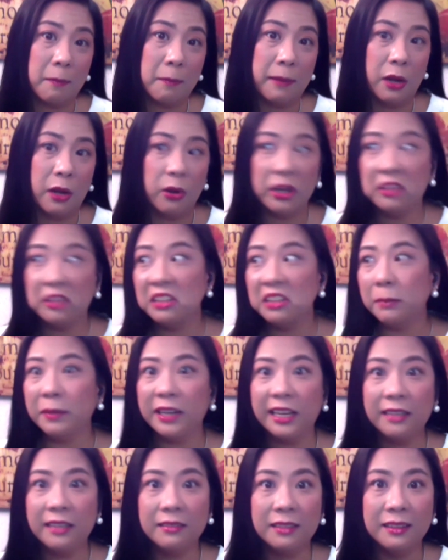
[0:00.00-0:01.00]
trabaho. Eh, Hindi mo
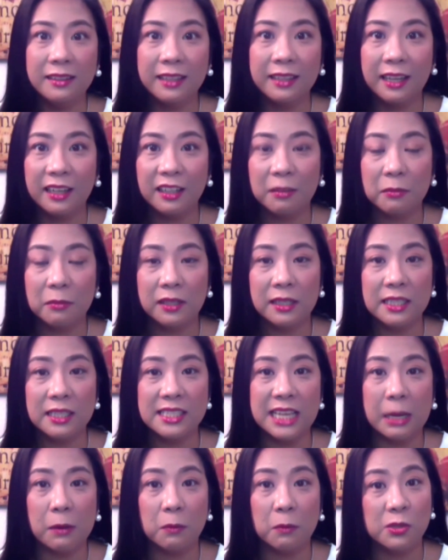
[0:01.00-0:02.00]
man naintindihan ng mga
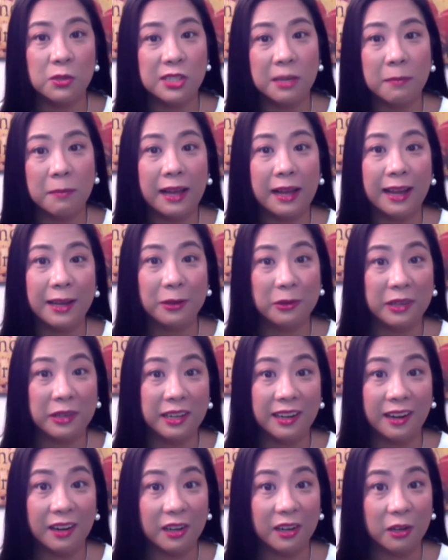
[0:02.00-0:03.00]
kasama mo sa bahay yung
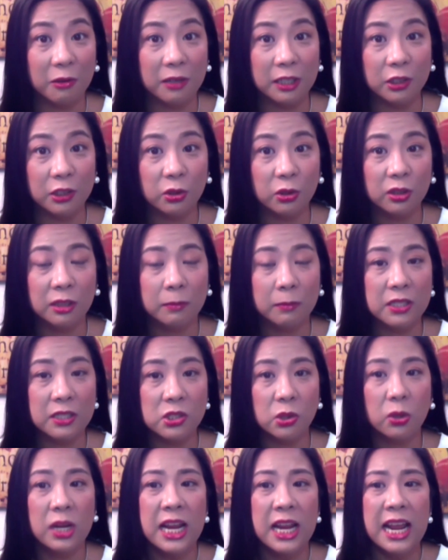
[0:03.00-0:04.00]
ginagawa nyo. Di ba?
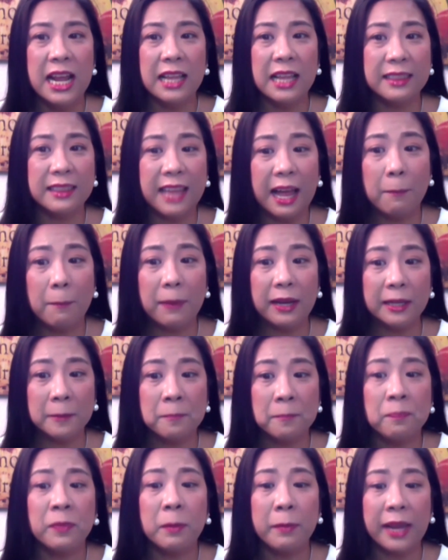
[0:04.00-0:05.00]
So, dapat
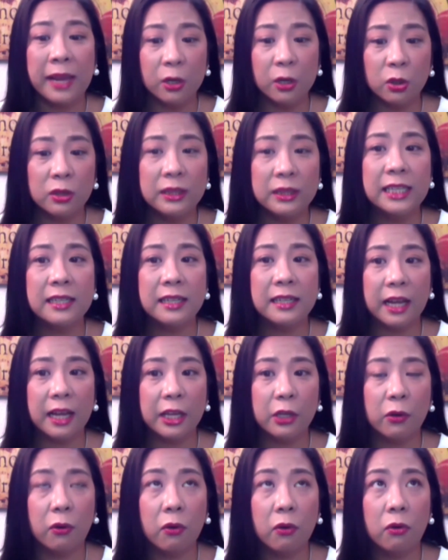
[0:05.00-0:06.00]
meron din
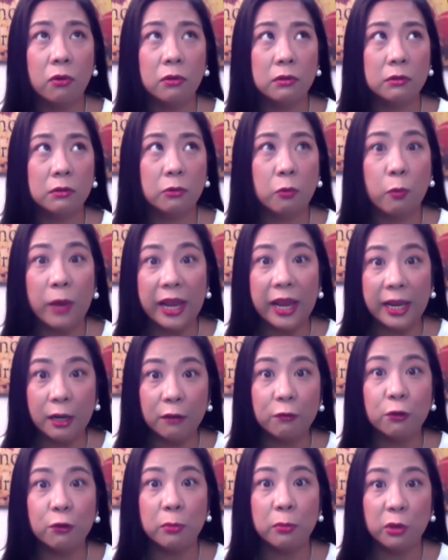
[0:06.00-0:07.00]
kayong way
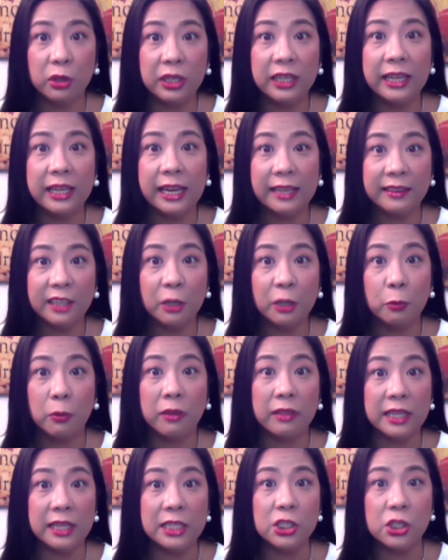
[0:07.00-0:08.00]
of communicating
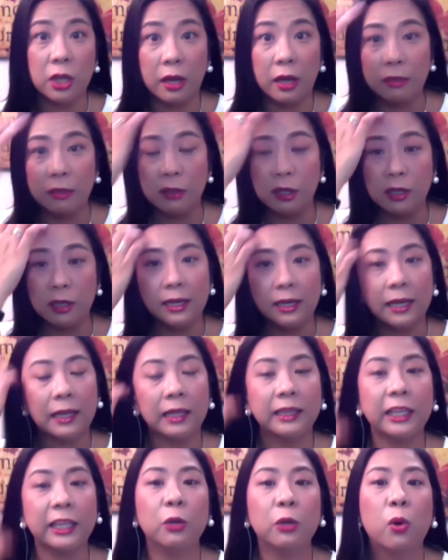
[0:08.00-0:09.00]
with each other la,
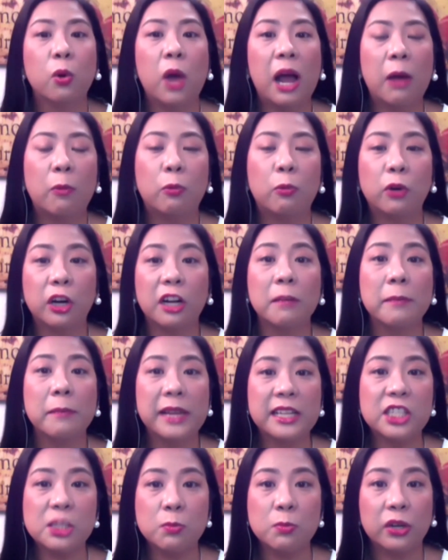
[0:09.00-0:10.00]
na yung
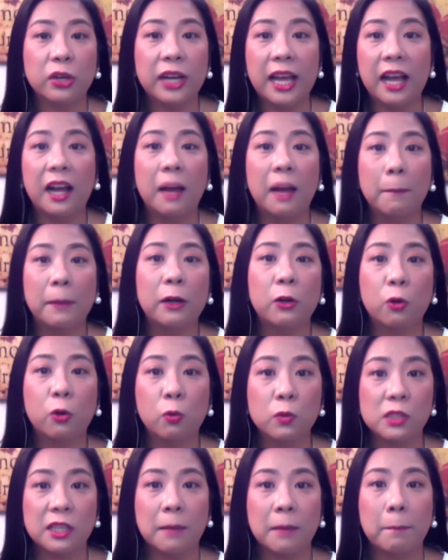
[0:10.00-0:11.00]
workmates mo
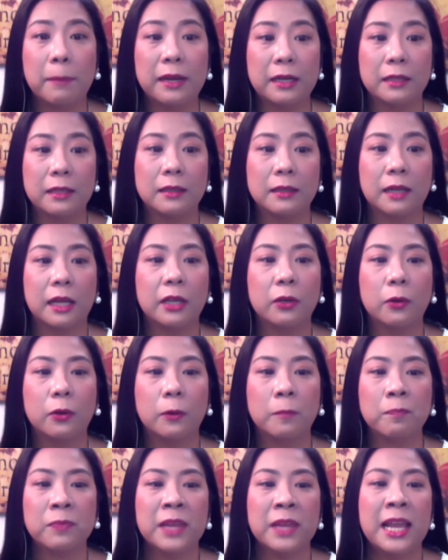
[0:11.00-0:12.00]
nakakapag-usap pa rin kayo.